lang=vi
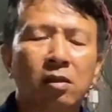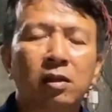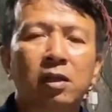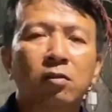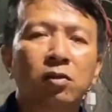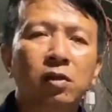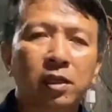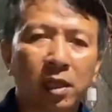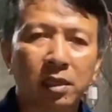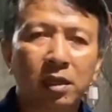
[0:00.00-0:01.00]
thôi nha cô chú anh
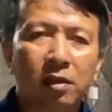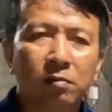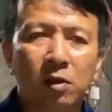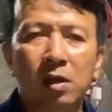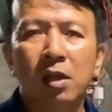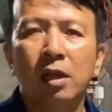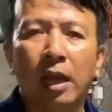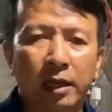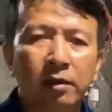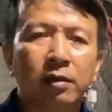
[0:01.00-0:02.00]
chị, chứ không có
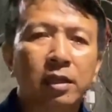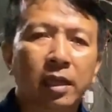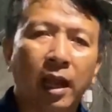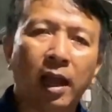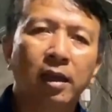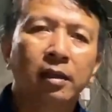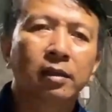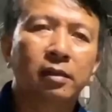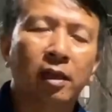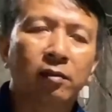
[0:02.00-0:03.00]
ảnh hưởng gì cả.
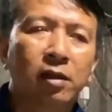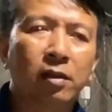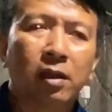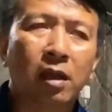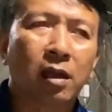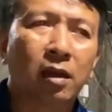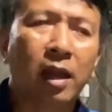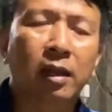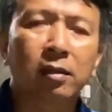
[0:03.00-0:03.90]
Theo gì uh, ăn